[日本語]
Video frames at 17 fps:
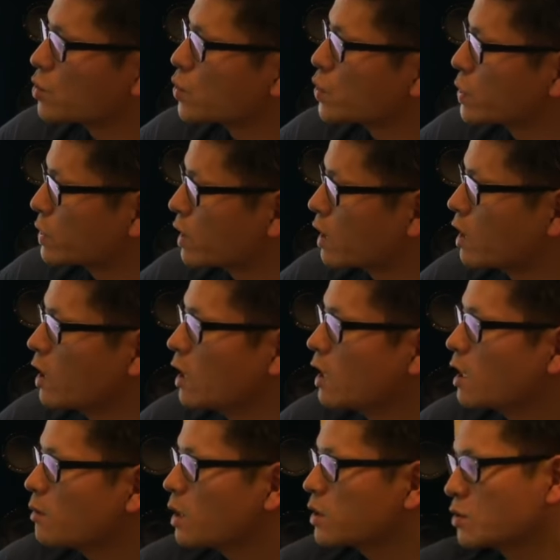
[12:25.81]
いうことで、
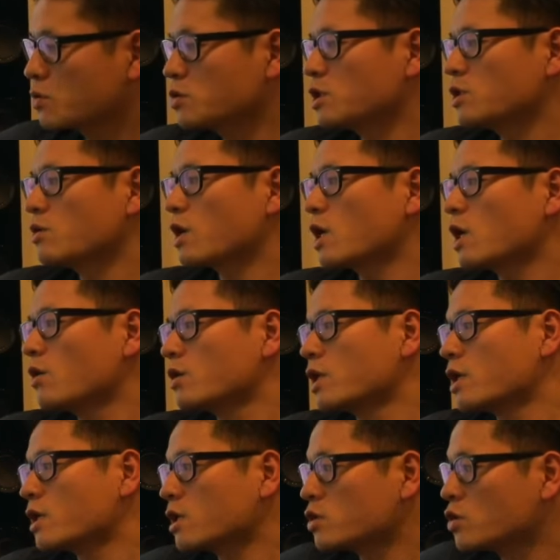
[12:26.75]
特に違和感は
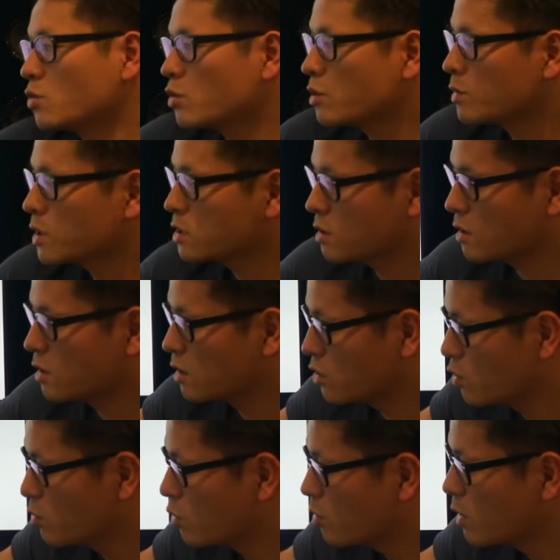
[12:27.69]
ないかと思いますけ
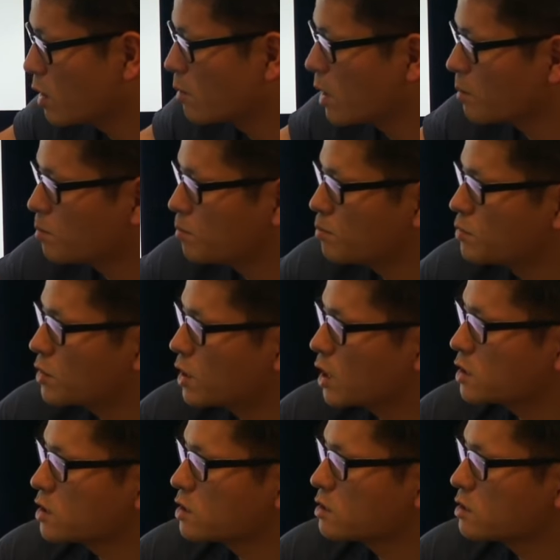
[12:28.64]
れども、マップが